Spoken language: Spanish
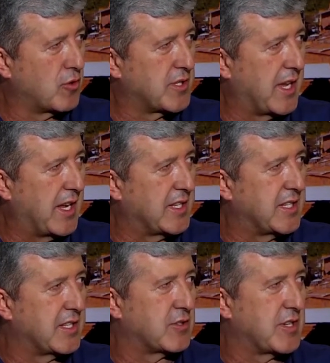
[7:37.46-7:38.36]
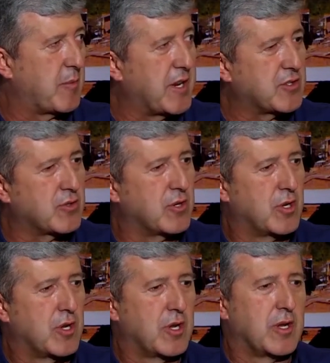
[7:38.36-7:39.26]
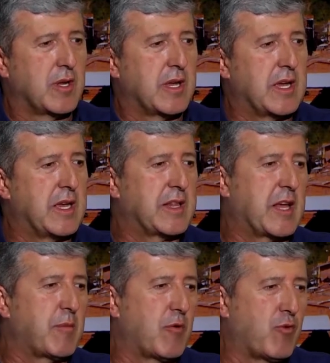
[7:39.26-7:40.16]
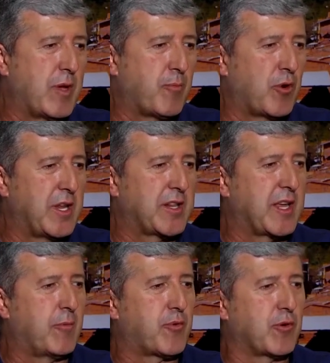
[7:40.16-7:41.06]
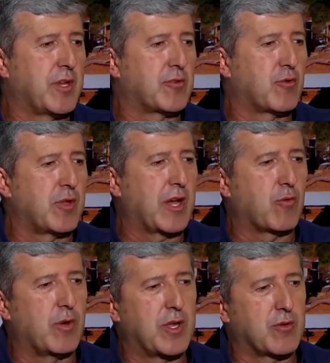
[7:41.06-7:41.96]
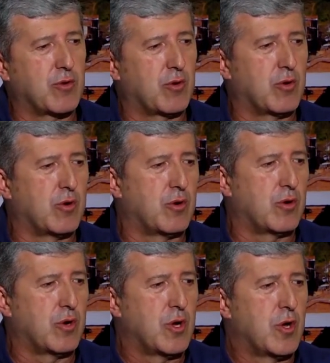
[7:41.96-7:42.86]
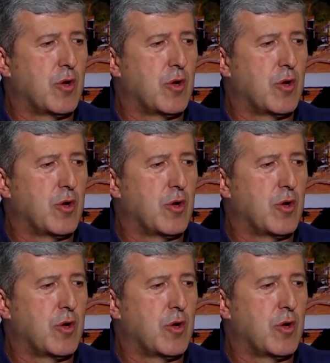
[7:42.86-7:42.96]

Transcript: concejales, sí, eso es en marzo. Eh, también fui ponente del proyecto de acuerdo